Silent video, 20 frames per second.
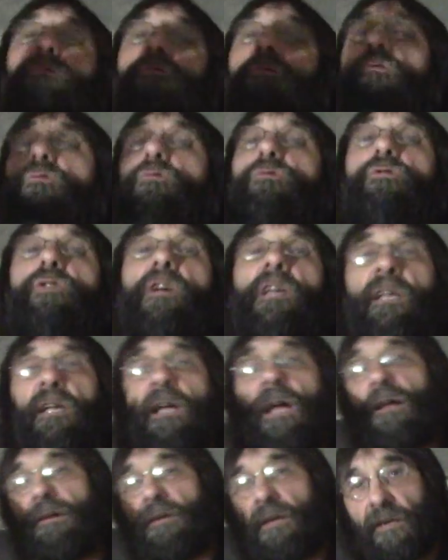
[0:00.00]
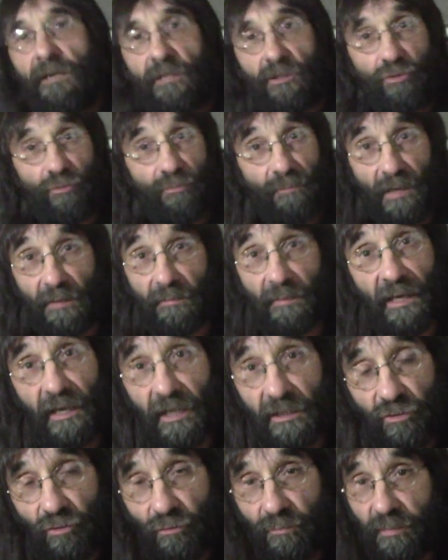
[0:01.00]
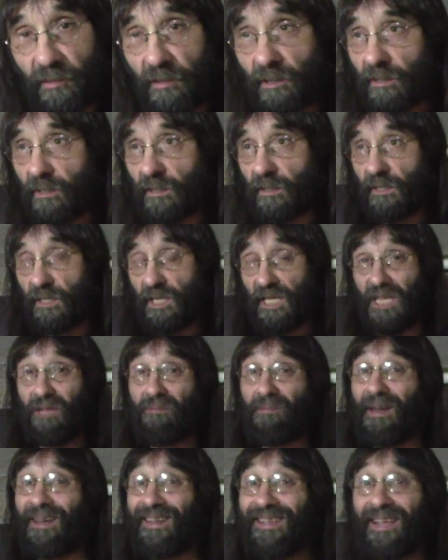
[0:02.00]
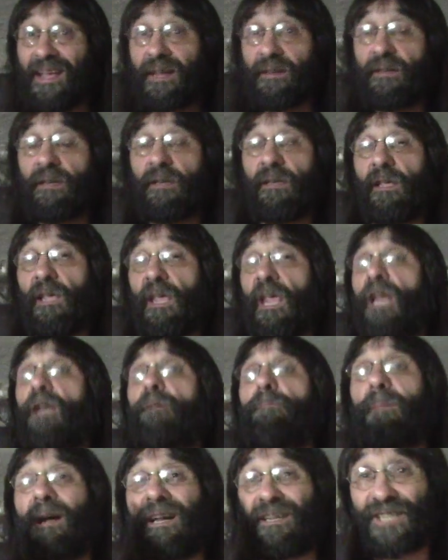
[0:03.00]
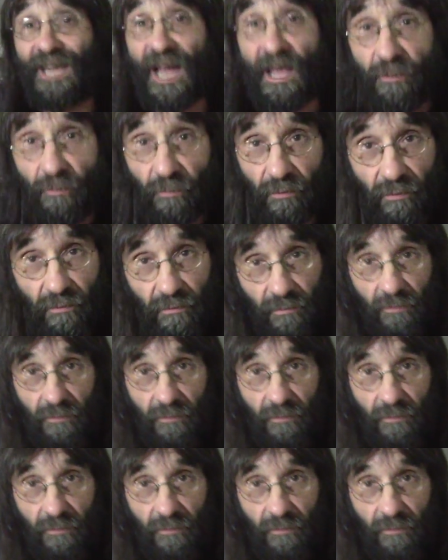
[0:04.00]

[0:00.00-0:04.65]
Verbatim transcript: con unos escáneres super mega chupi y verían el pasado